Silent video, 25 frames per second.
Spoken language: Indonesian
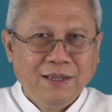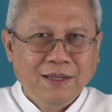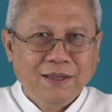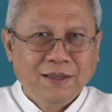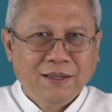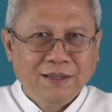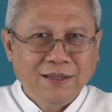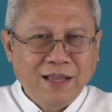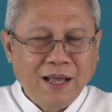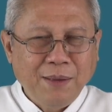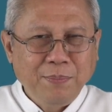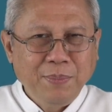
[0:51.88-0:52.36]

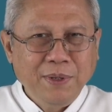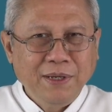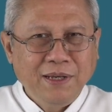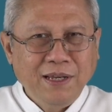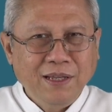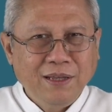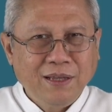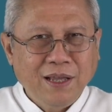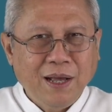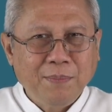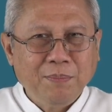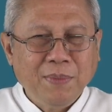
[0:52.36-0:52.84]
tetapi
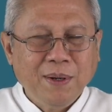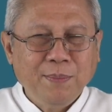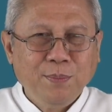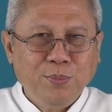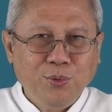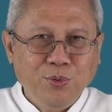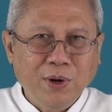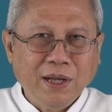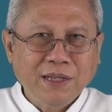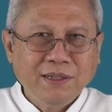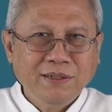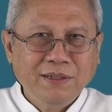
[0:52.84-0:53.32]
kita
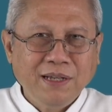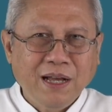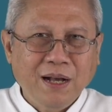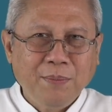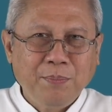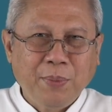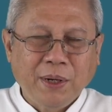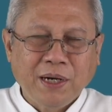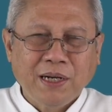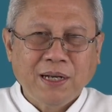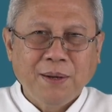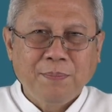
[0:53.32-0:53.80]
membuatnya
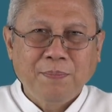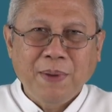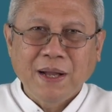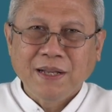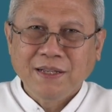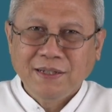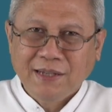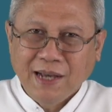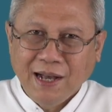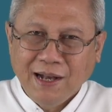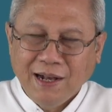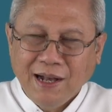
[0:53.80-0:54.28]

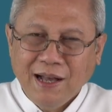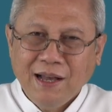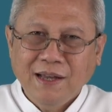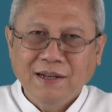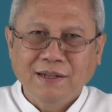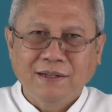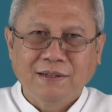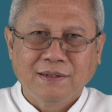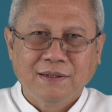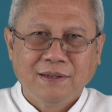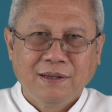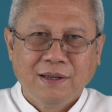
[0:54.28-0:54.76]

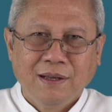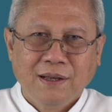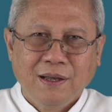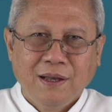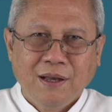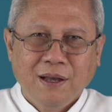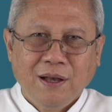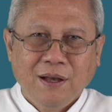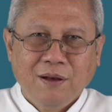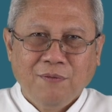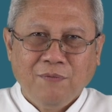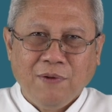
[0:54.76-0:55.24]
berkepanjangan,
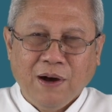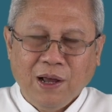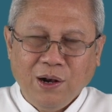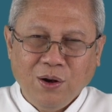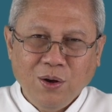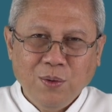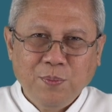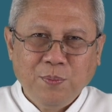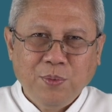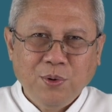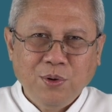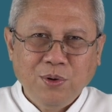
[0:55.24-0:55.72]

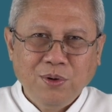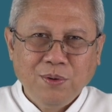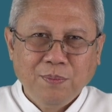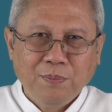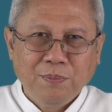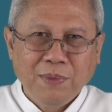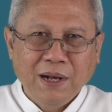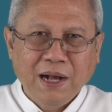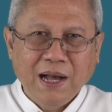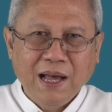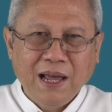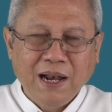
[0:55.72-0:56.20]
walaupun
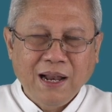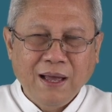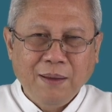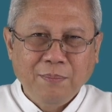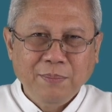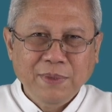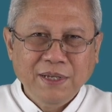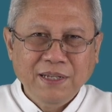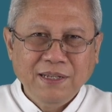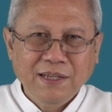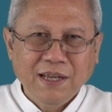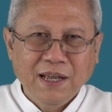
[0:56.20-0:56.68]

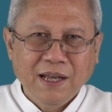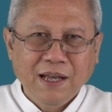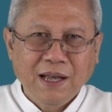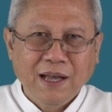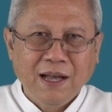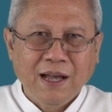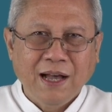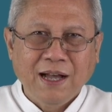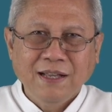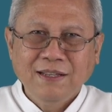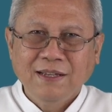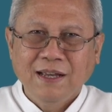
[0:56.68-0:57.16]
mengalaminya
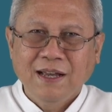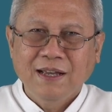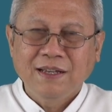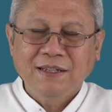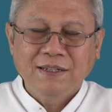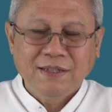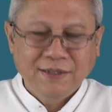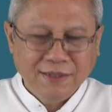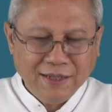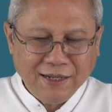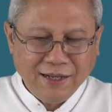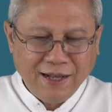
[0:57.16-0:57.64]
hanya
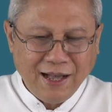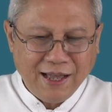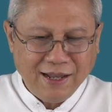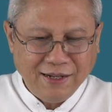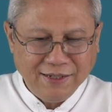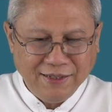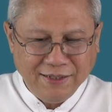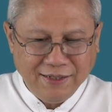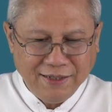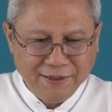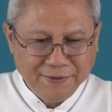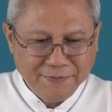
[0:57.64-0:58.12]

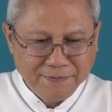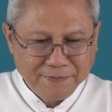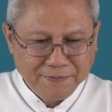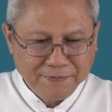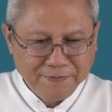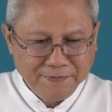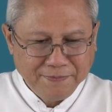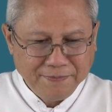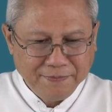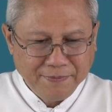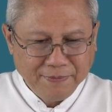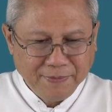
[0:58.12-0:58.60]
sekali.
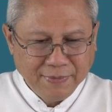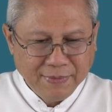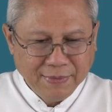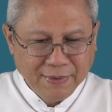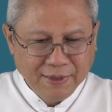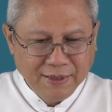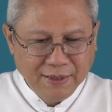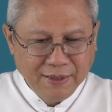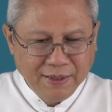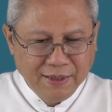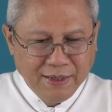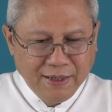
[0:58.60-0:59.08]

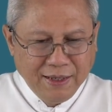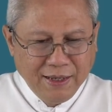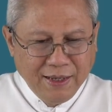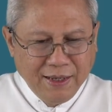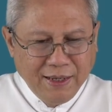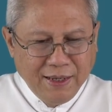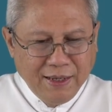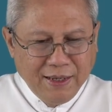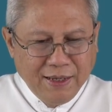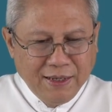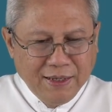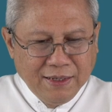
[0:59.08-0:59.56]

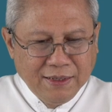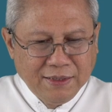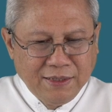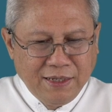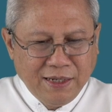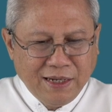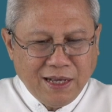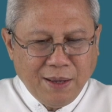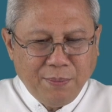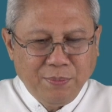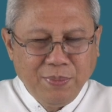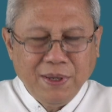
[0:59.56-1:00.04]

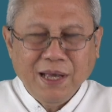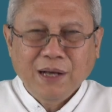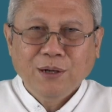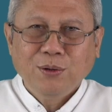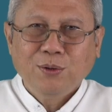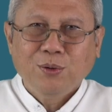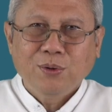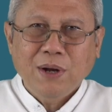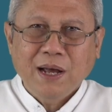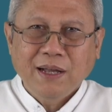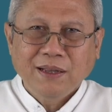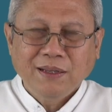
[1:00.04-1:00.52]
Sikap yang
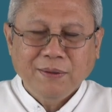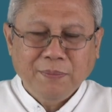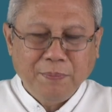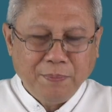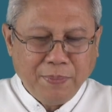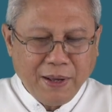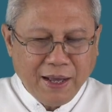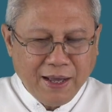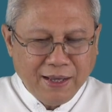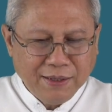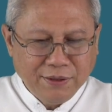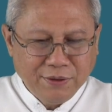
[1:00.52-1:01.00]
kurang
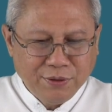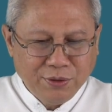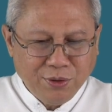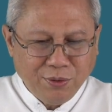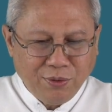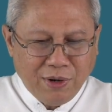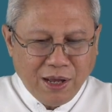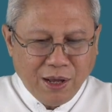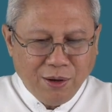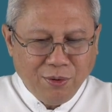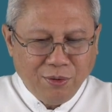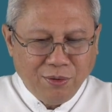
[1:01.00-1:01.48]
tepat
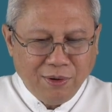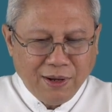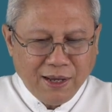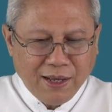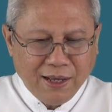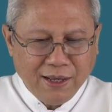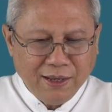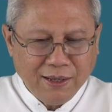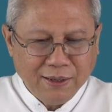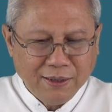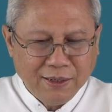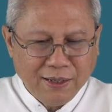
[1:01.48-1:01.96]

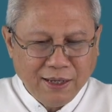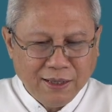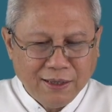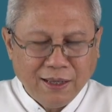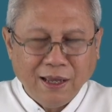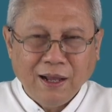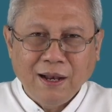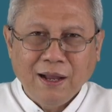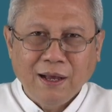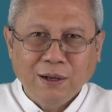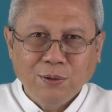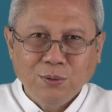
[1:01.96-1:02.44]
seolah-olah
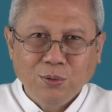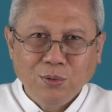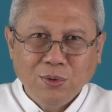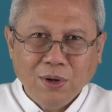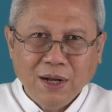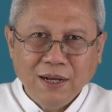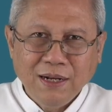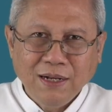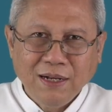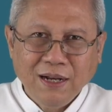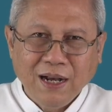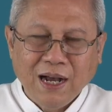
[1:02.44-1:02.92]
kita
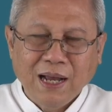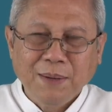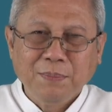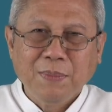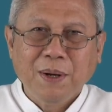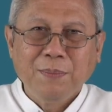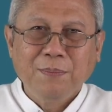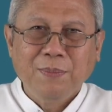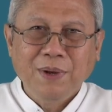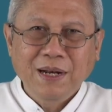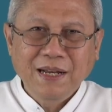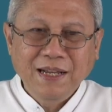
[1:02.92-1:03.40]
lakukan dengan
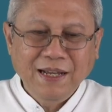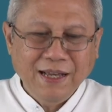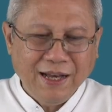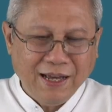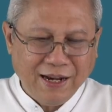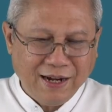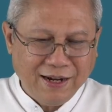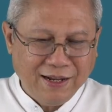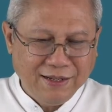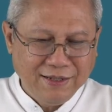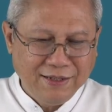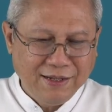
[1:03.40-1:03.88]

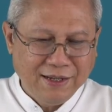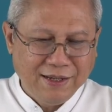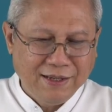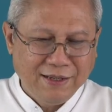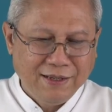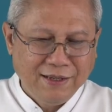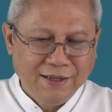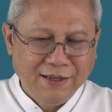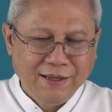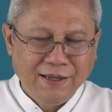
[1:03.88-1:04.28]
memeliharanya,